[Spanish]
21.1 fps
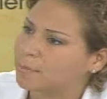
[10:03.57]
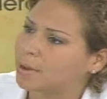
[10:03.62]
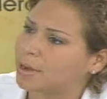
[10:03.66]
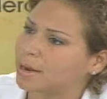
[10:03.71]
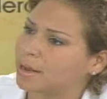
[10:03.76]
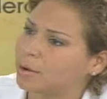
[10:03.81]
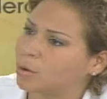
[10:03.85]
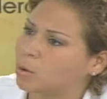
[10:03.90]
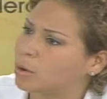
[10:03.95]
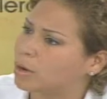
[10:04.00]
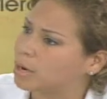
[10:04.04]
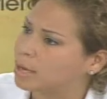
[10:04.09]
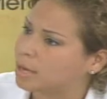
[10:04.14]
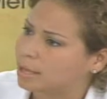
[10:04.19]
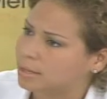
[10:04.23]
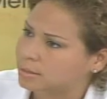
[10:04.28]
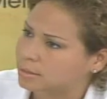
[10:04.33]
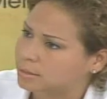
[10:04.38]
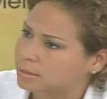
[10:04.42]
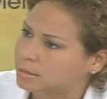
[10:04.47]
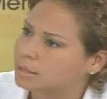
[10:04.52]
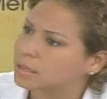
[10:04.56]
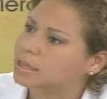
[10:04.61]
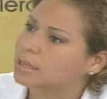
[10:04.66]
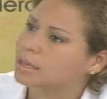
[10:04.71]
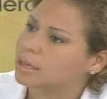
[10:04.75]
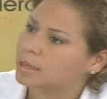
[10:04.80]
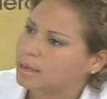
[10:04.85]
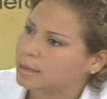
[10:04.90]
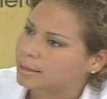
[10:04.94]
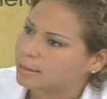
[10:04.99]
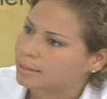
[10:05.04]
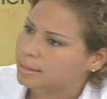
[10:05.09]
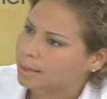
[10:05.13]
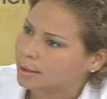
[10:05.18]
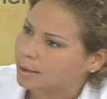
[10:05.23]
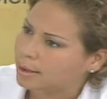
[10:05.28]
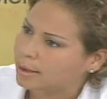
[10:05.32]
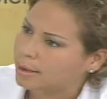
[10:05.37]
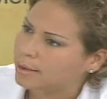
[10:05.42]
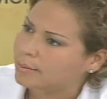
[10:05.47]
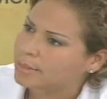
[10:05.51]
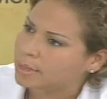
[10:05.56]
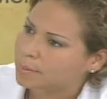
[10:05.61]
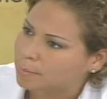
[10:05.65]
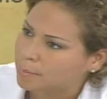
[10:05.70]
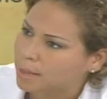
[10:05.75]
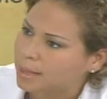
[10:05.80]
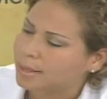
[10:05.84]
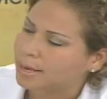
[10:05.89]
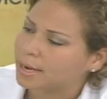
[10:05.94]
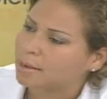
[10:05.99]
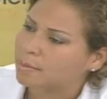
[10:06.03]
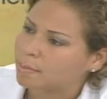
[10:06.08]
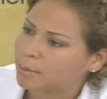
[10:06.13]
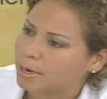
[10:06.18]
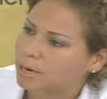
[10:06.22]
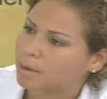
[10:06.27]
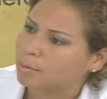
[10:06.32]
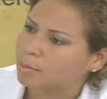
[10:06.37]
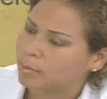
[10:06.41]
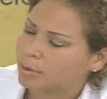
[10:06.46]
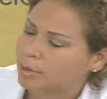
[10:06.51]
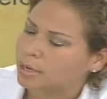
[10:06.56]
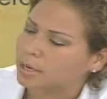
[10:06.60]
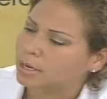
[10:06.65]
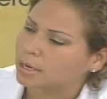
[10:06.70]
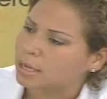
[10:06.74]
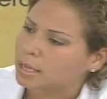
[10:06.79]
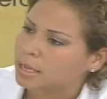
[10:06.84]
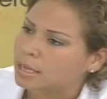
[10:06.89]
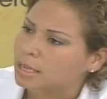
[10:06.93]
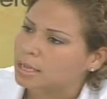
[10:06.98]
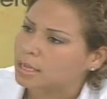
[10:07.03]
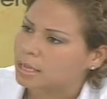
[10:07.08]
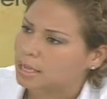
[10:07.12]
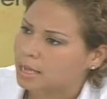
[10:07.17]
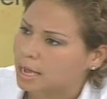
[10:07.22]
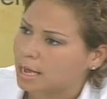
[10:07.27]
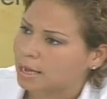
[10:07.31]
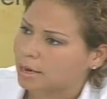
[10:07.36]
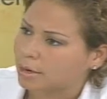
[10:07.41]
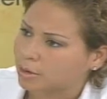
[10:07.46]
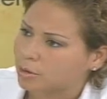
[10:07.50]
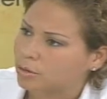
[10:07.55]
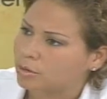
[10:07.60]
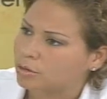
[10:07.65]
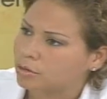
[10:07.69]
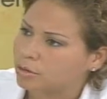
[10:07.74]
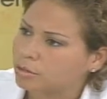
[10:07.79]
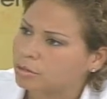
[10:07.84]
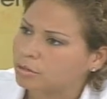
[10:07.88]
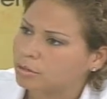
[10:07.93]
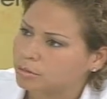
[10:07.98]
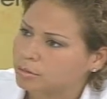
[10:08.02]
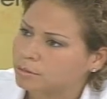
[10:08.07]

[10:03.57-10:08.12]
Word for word: para escuelas de, de padres para poder guiarlos, ¿no?